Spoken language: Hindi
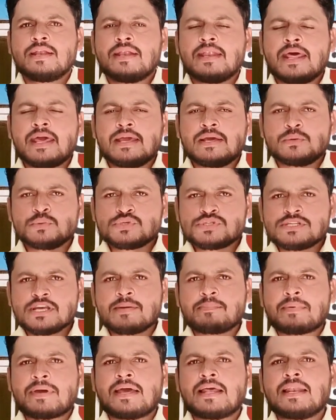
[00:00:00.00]
नहीं उससे
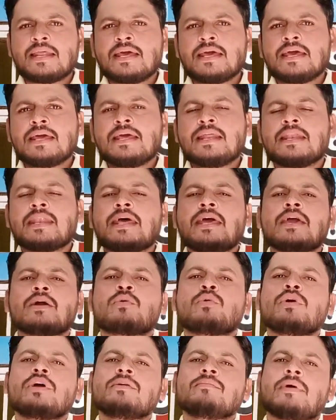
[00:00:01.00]
पहले नए
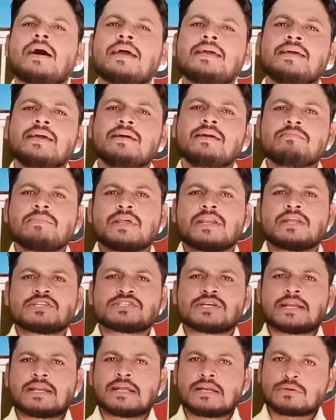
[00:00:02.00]
कोई भाई है मेरे
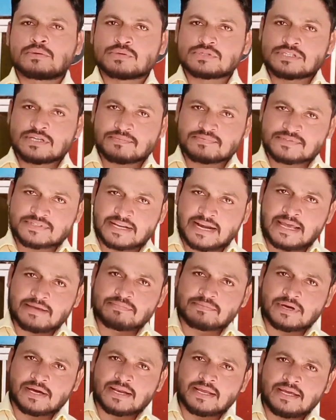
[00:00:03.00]
चैनल को
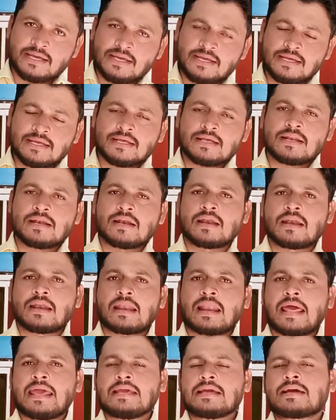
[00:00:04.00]
सब्सक्राइब
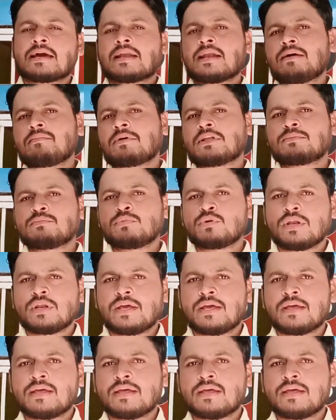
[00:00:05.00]
करें लाइक करना मत भूलें